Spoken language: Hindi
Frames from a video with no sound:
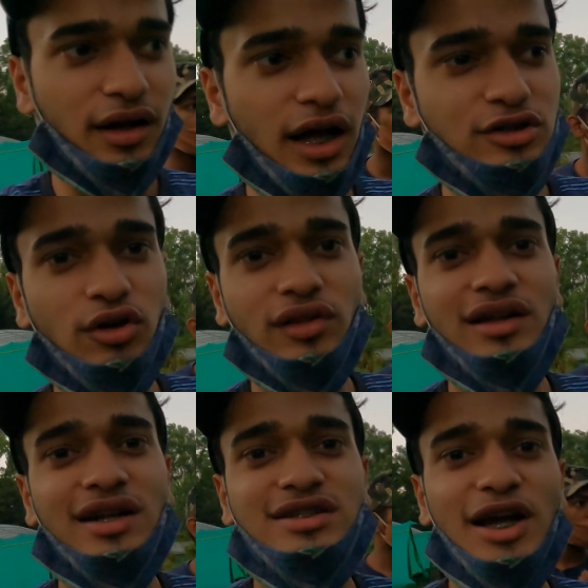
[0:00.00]
ग्रास ऑन द
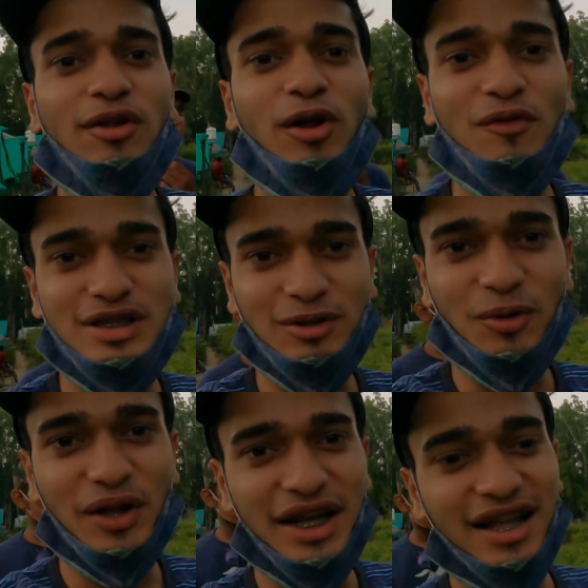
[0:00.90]
अदर साइड ऑलवेज
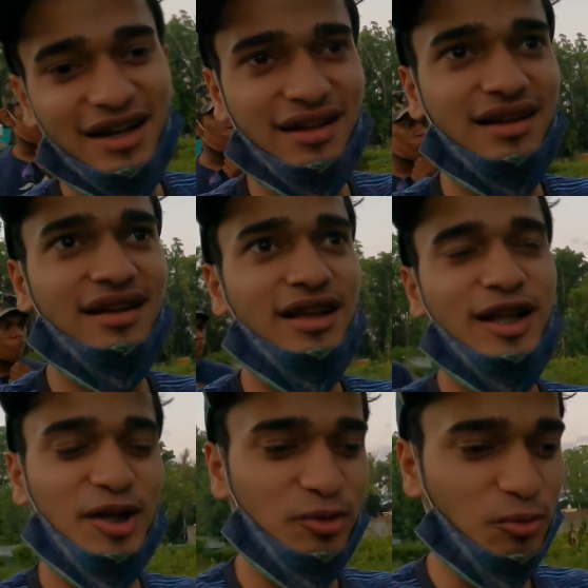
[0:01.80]
लुक ग्रीनर
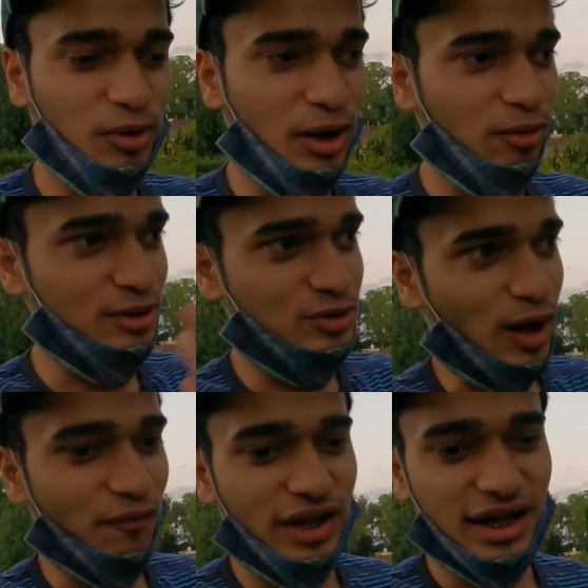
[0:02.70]
दूर के डोल
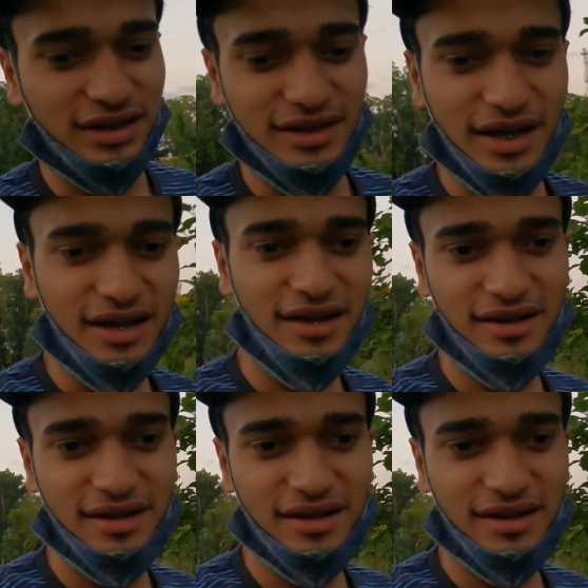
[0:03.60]
सुहाव नहीं लगते हैं